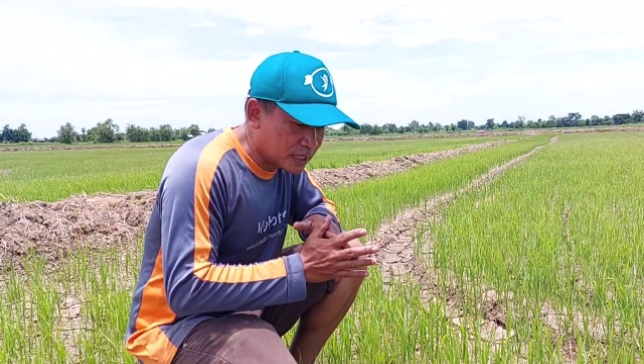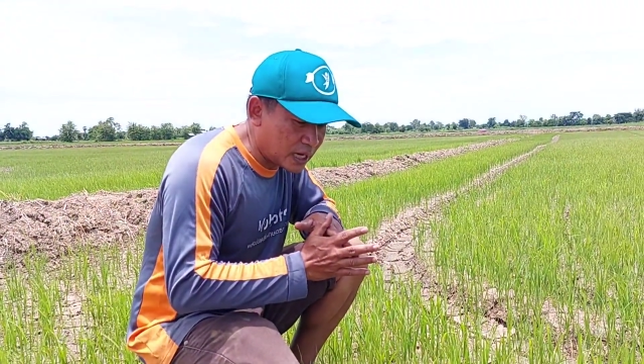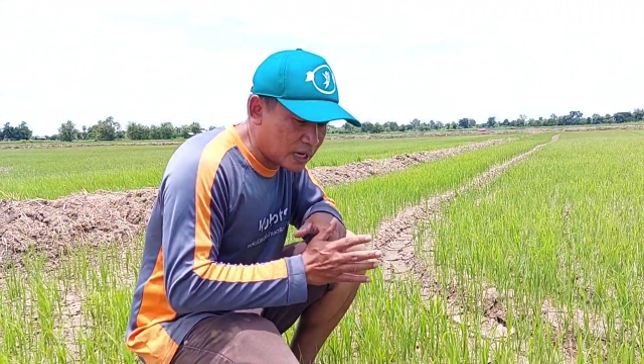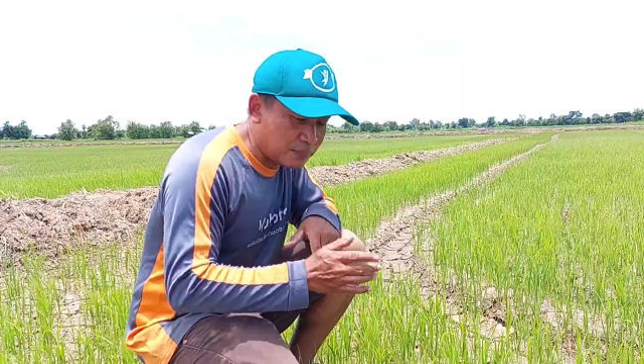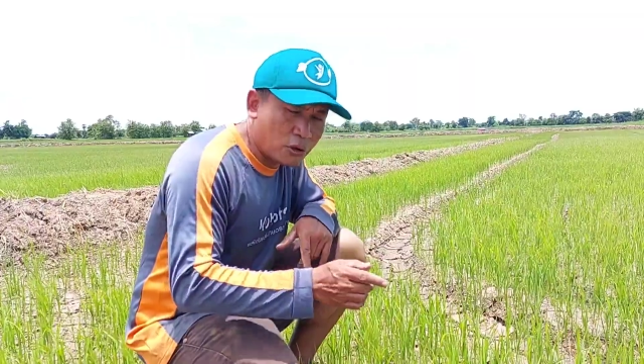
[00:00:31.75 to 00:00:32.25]

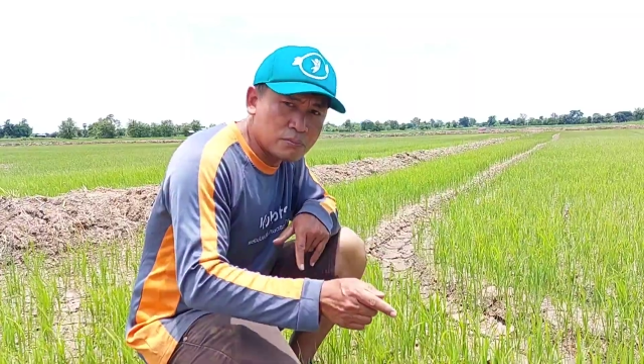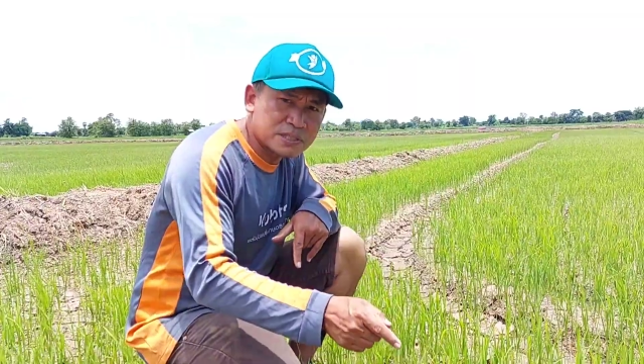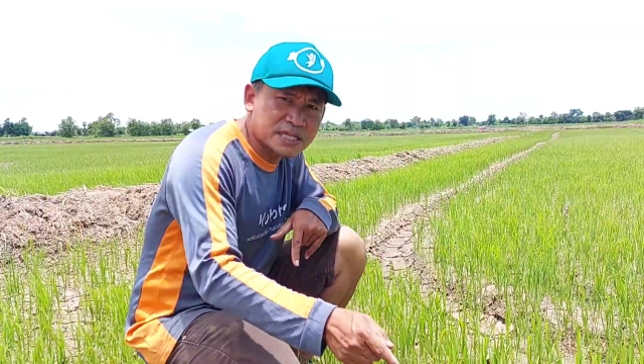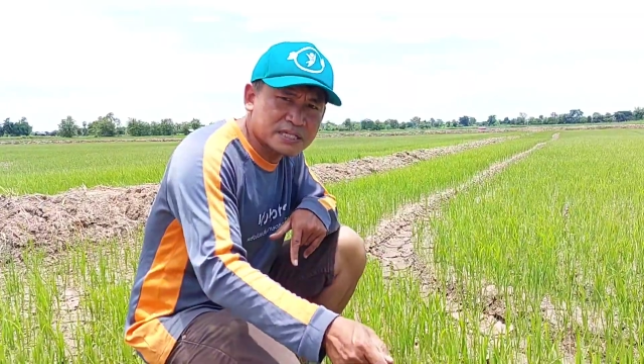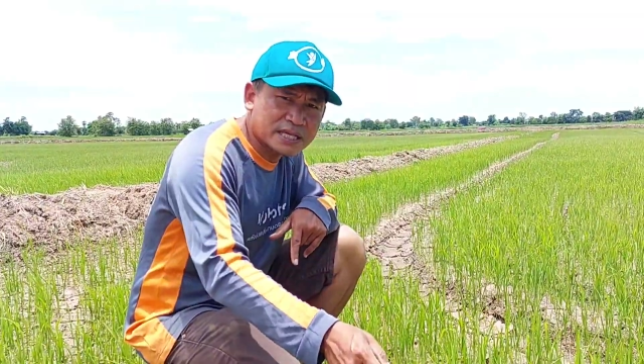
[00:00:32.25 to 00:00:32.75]
อผม
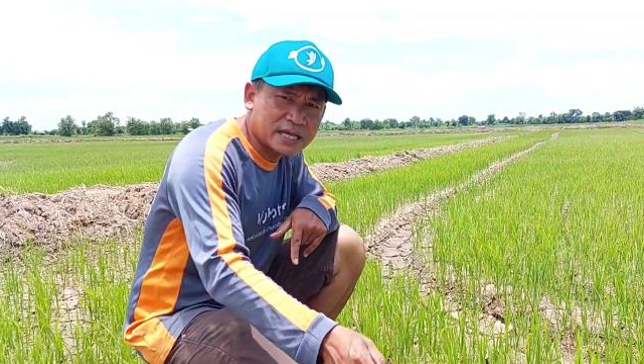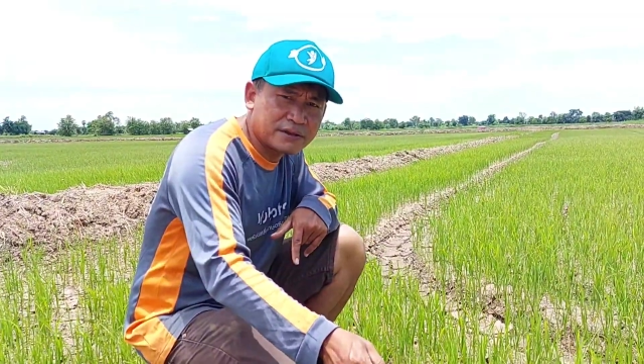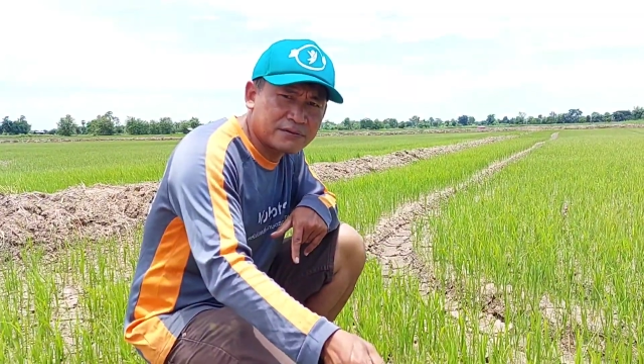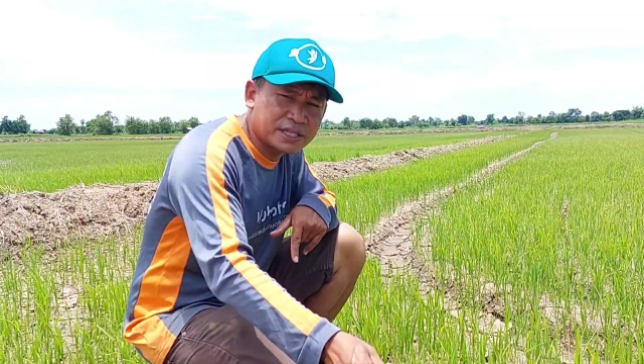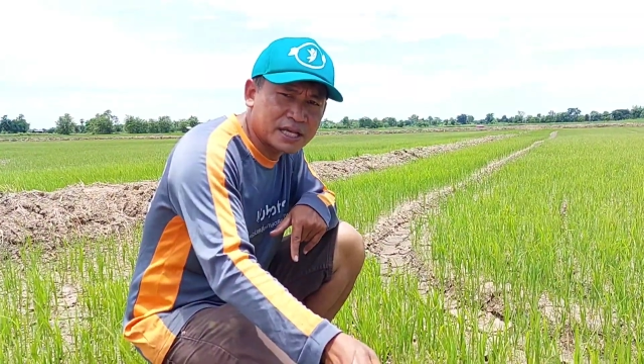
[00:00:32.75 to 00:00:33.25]
สีใส่
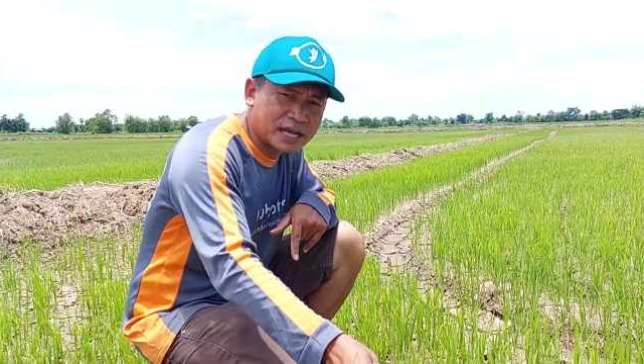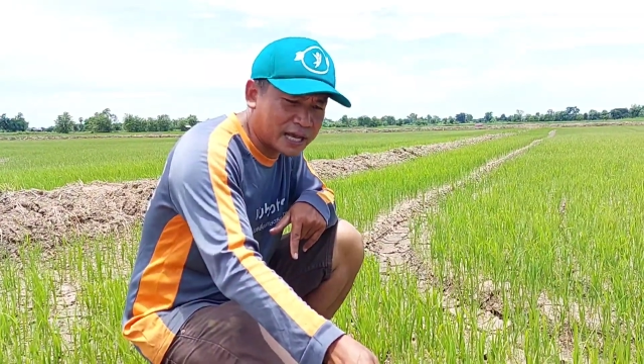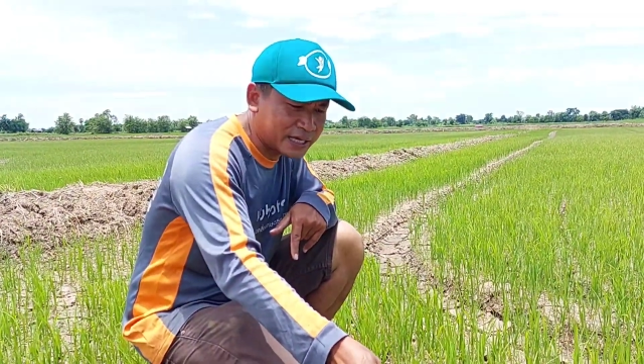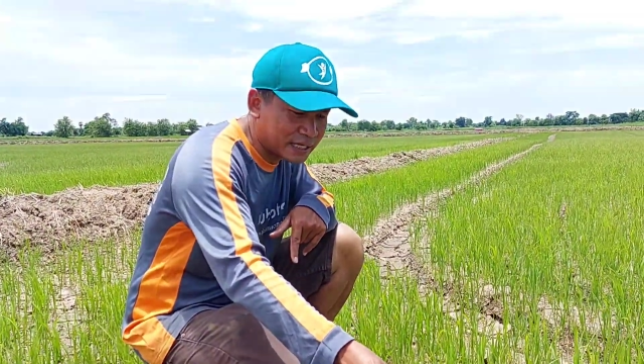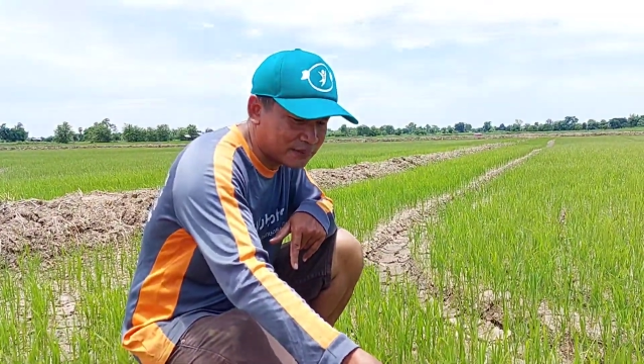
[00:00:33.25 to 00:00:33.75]
วิธี
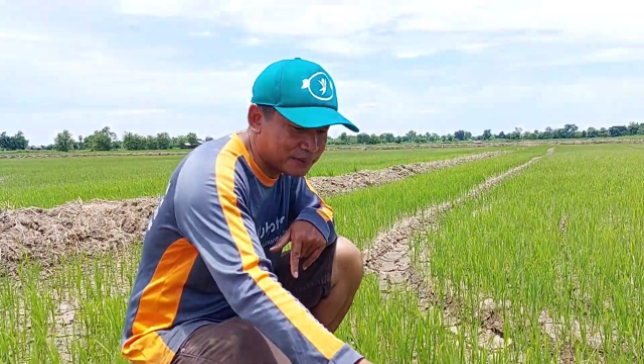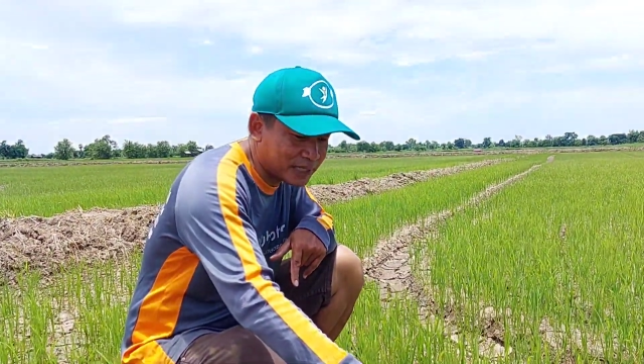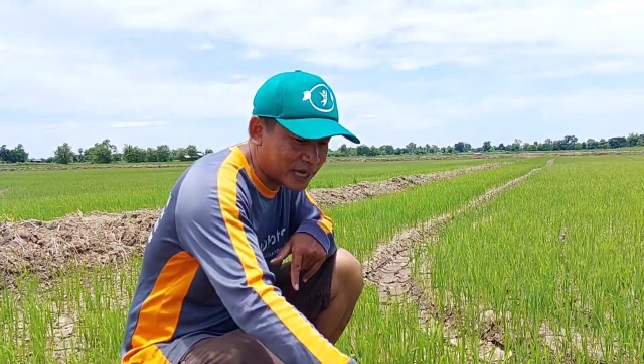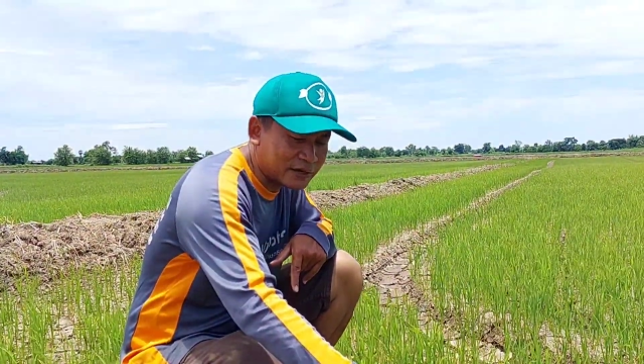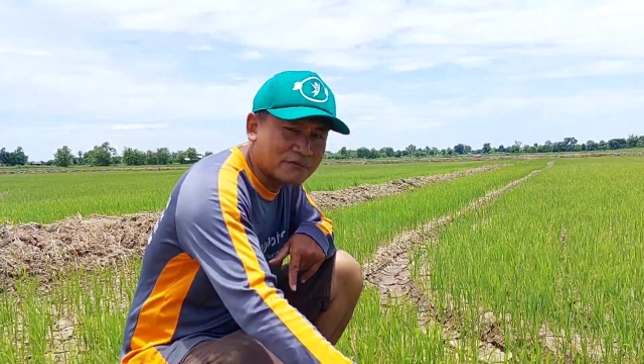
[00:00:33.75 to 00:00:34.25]
การนะครับ ใน
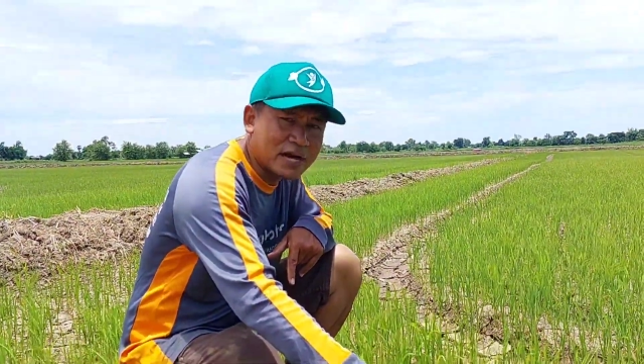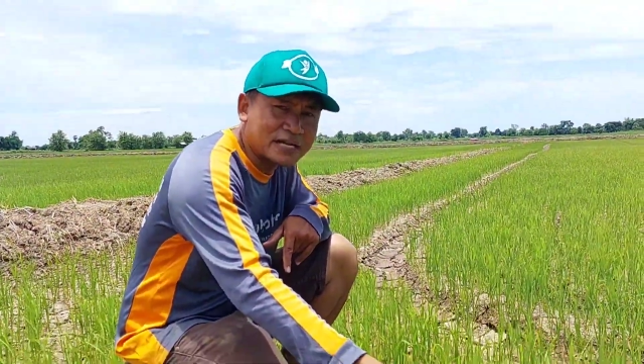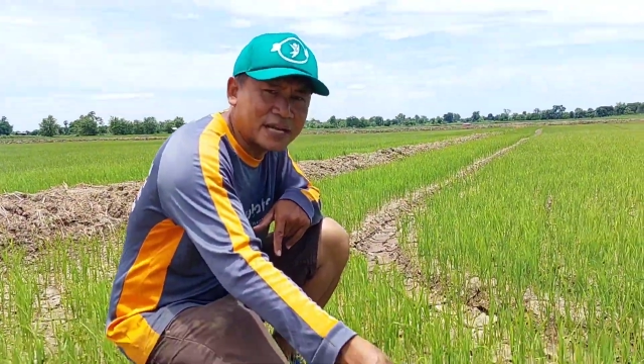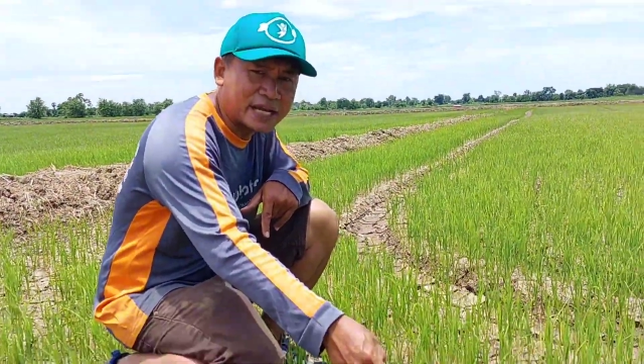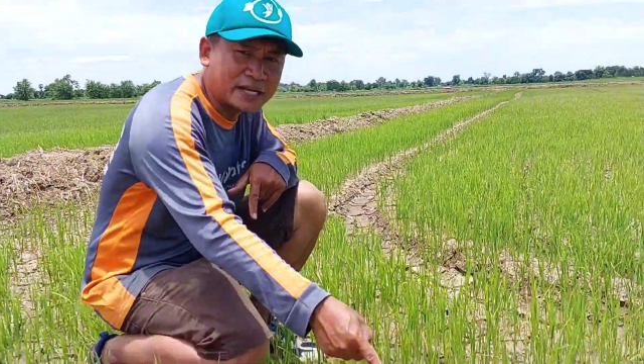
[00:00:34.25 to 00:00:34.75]
การวานแห่